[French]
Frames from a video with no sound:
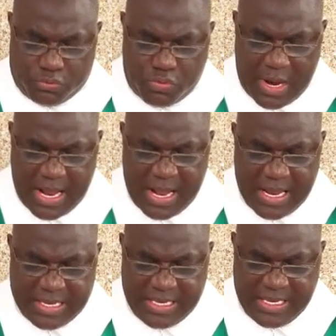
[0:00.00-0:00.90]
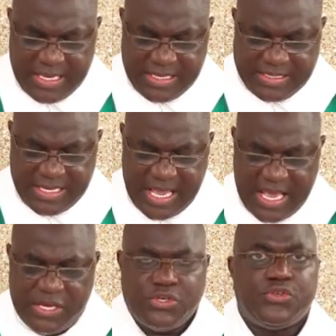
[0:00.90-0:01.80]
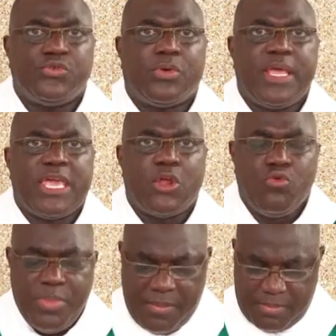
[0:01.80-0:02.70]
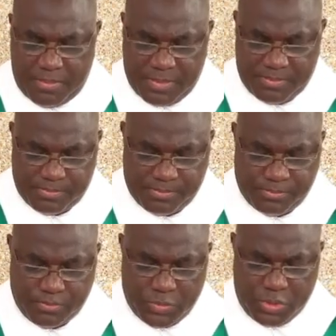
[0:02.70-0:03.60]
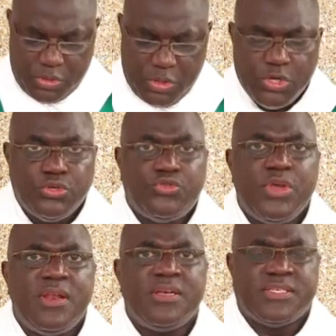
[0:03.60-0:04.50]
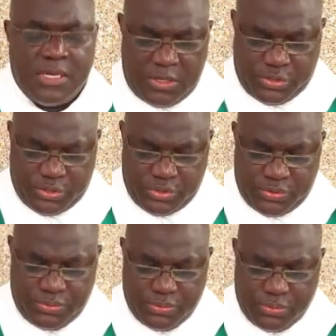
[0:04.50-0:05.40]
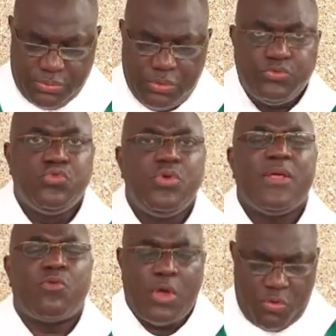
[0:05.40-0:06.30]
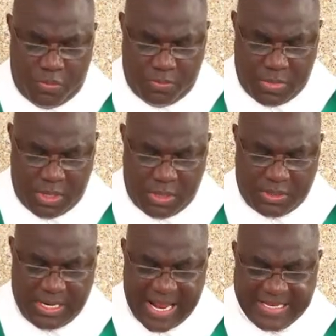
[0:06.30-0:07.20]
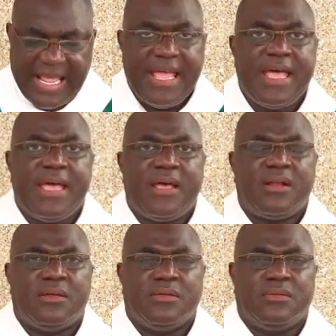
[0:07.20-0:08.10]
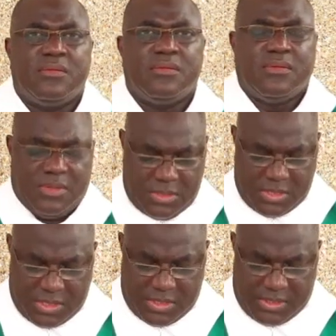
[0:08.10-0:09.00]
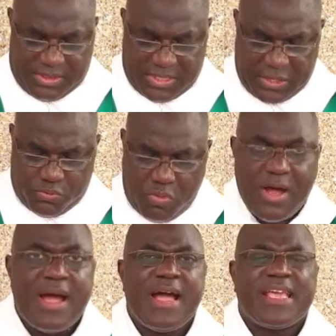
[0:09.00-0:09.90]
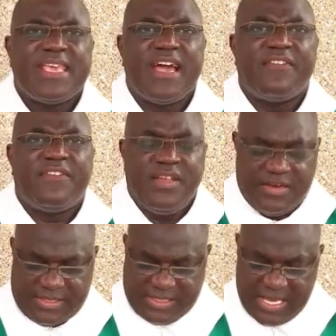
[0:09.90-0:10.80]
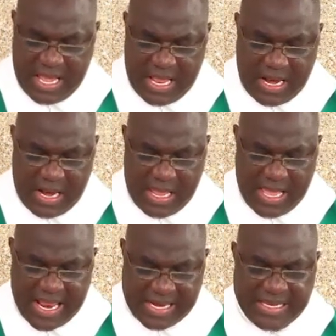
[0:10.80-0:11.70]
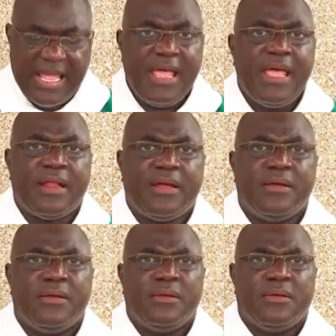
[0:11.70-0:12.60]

toi qui sièges sur les kéroubim, tu es le seul Dieu de tous les royaumes de la terre. C'est toi qui as fait le ciel et la terre.